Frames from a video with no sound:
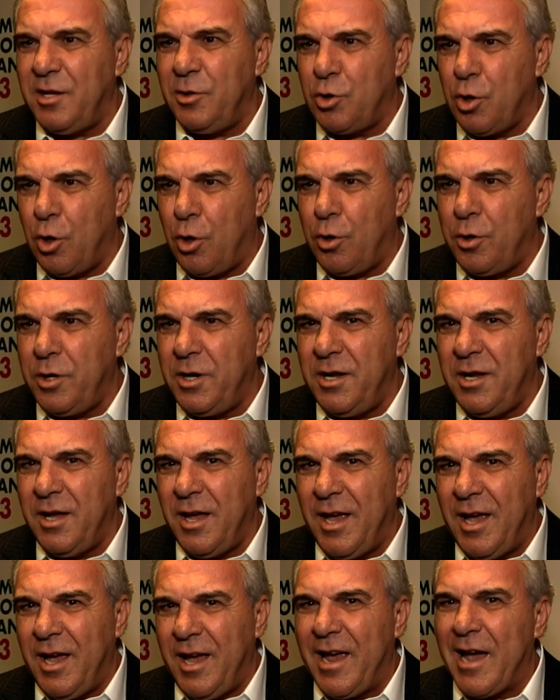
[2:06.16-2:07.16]
i toni
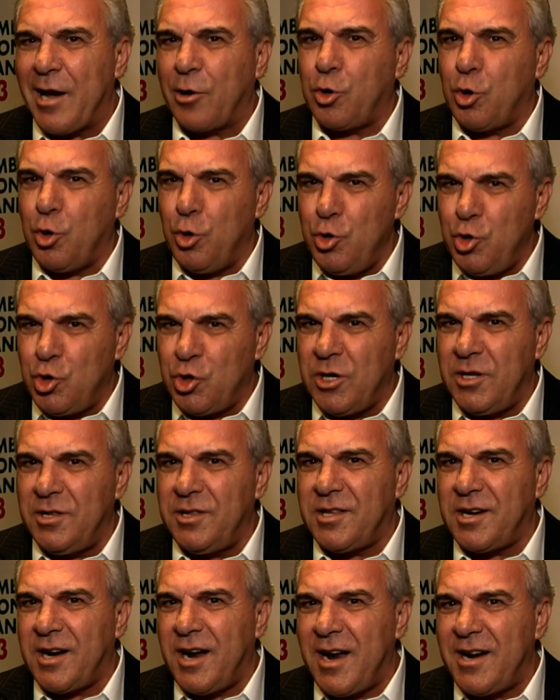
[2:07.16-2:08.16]
e a concentrarsi
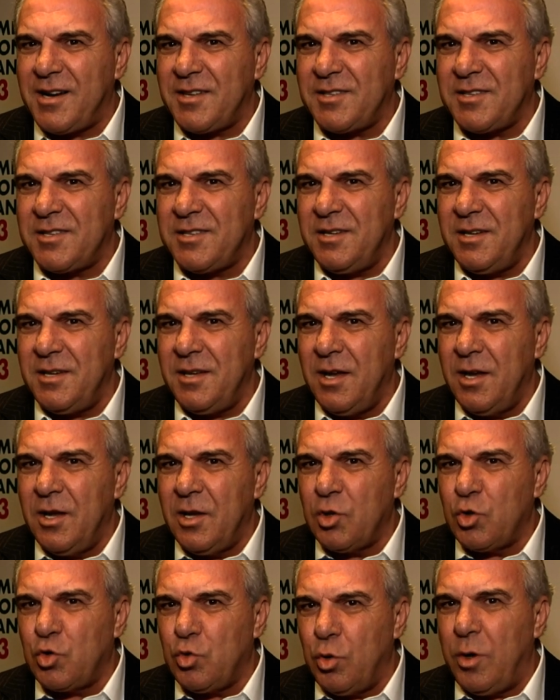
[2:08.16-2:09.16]
concentrarsi
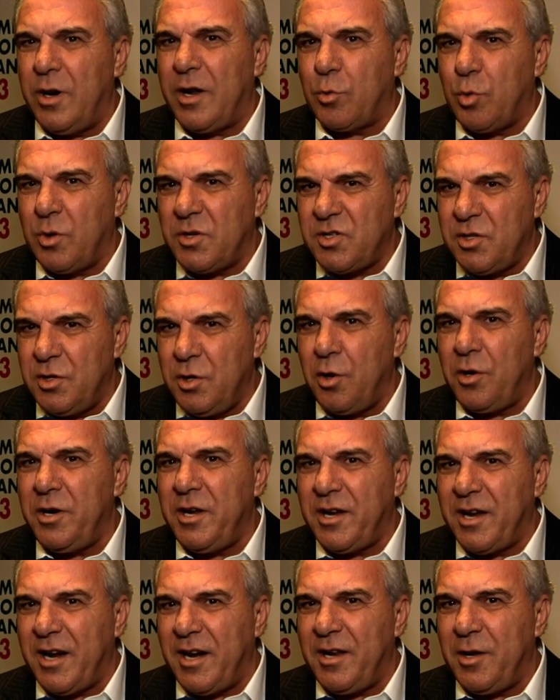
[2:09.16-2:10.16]
sulle
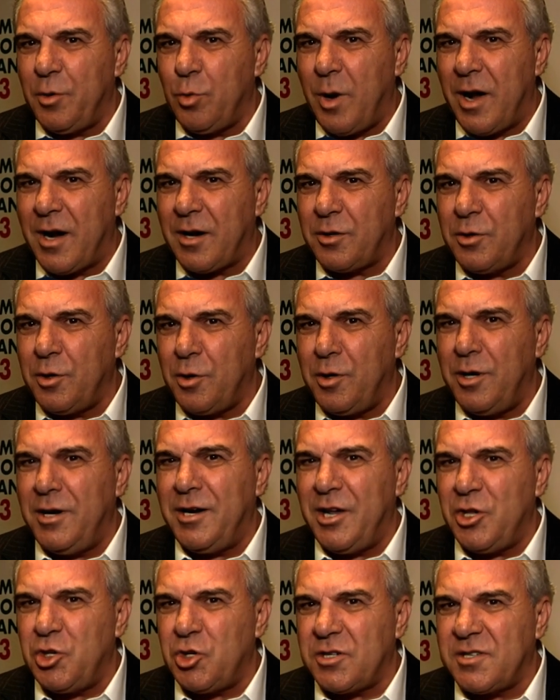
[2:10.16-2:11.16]
questioni che riguardano i
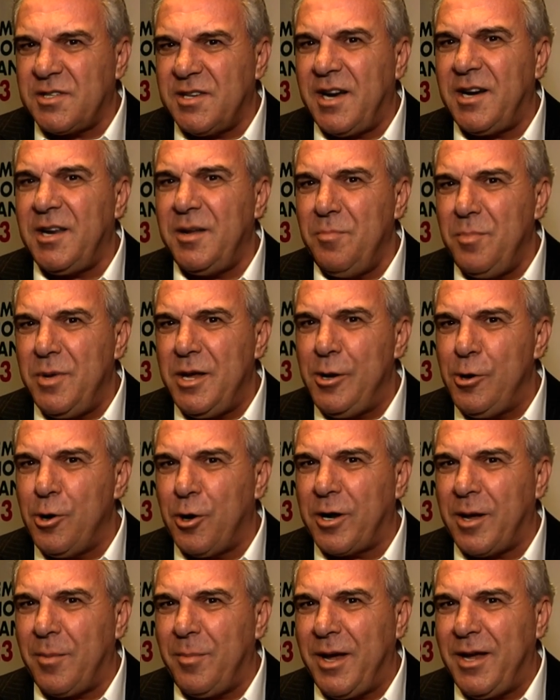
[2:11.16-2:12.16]
necessari
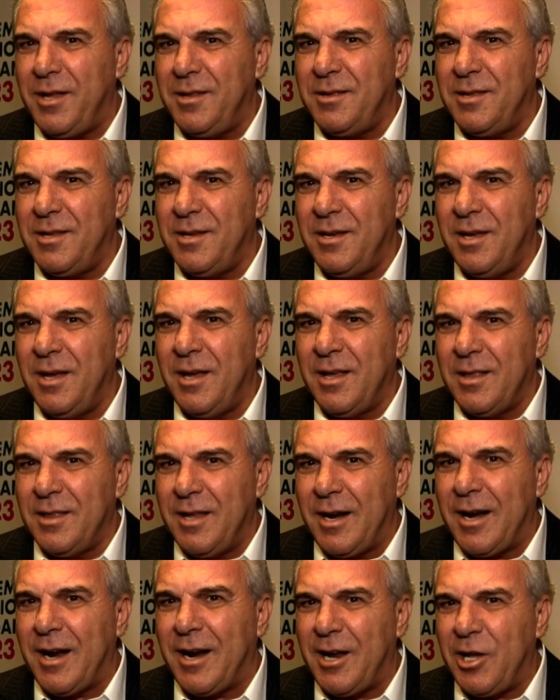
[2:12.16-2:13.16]
miglioramenti
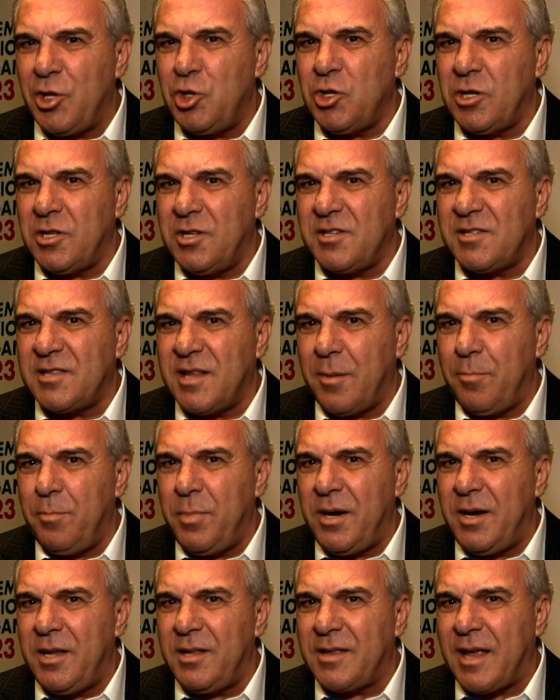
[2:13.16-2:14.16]
della legge di
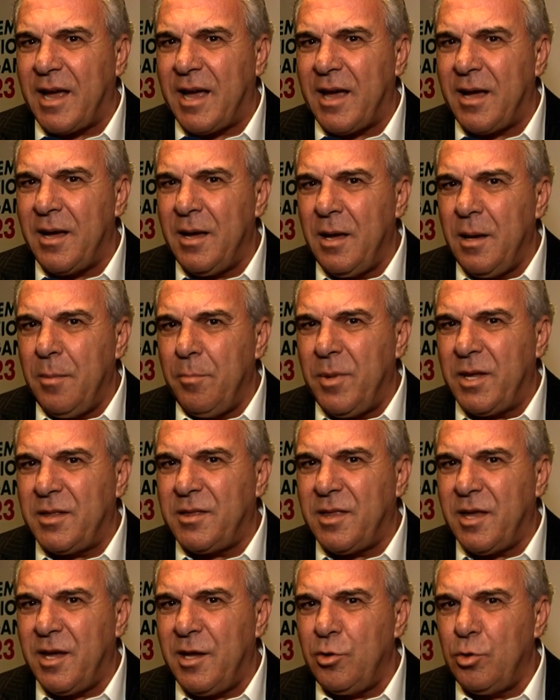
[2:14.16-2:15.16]
stabilità,
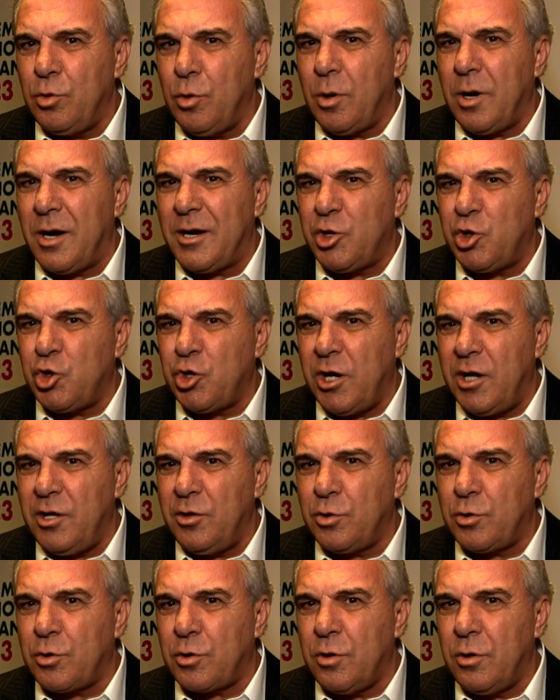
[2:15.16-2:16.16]
mettendo al
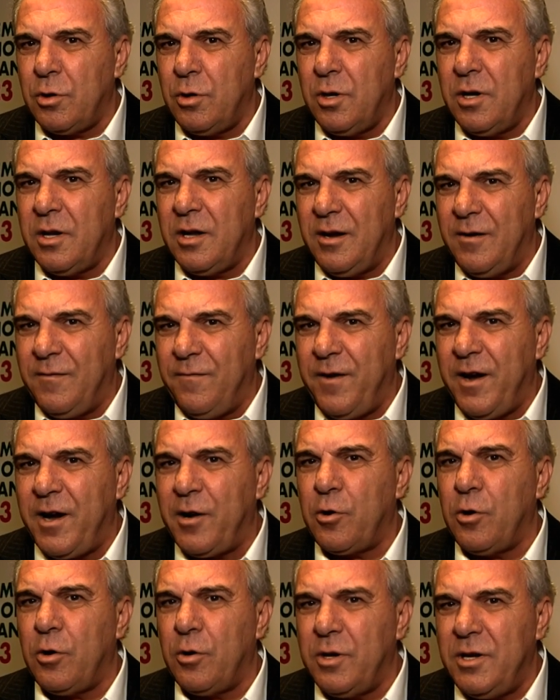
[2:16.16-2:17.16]
centro il
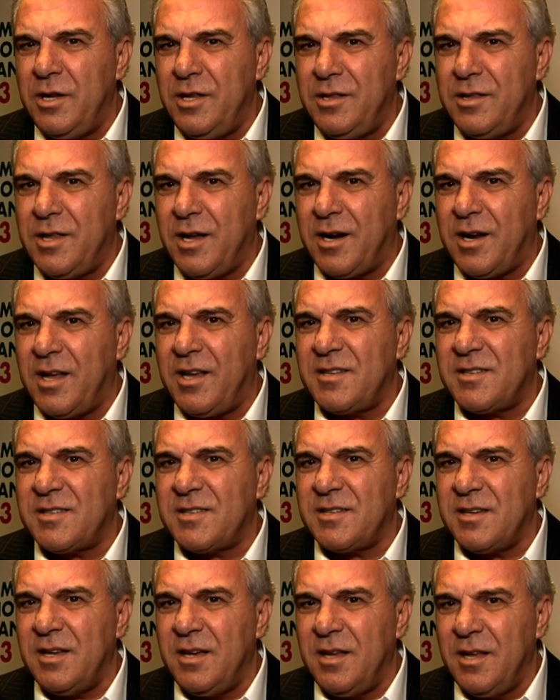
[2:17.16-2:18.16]
vero
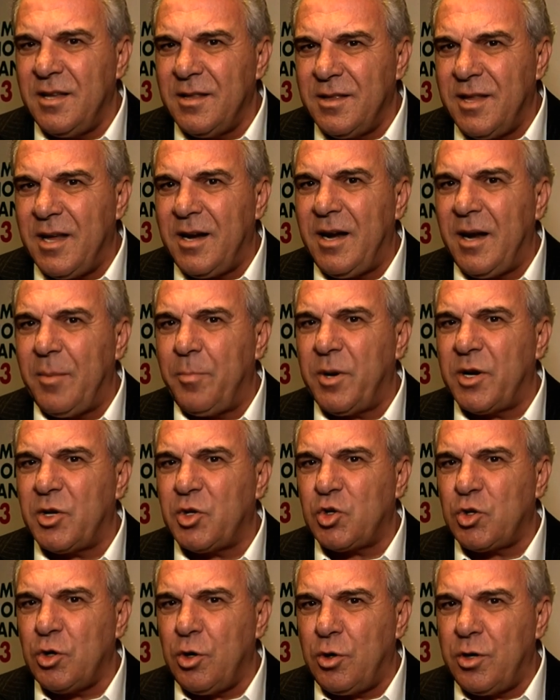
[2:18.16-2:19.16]
interesse delle
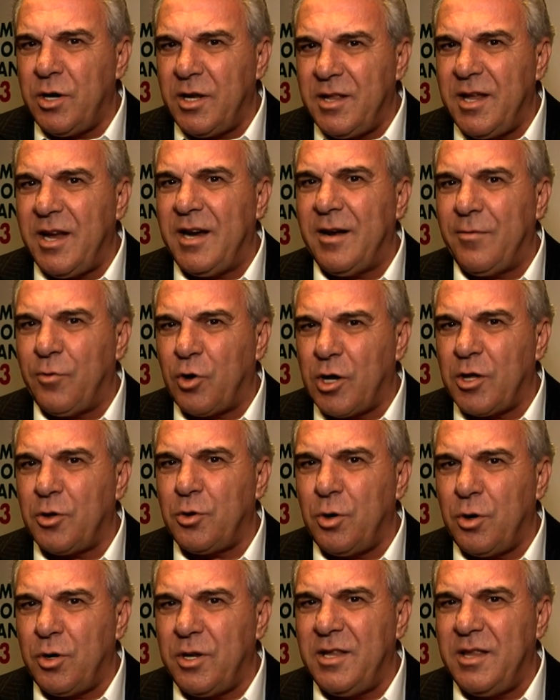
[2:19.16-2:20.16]
persone, dei
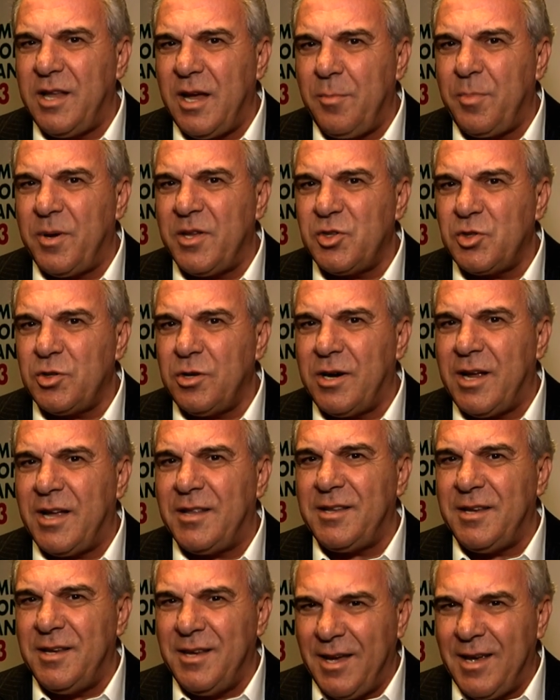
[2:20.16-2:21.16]
lavoratori, dei
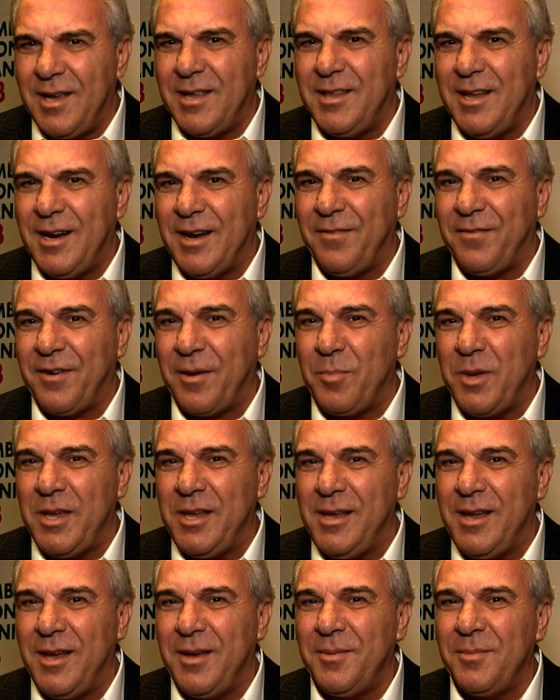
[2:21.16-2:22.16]
pensionati e delle
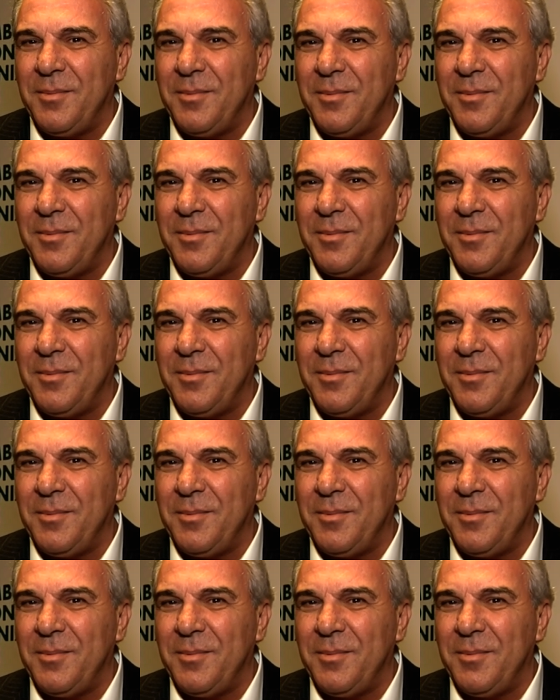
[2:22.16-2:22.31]
famiglie.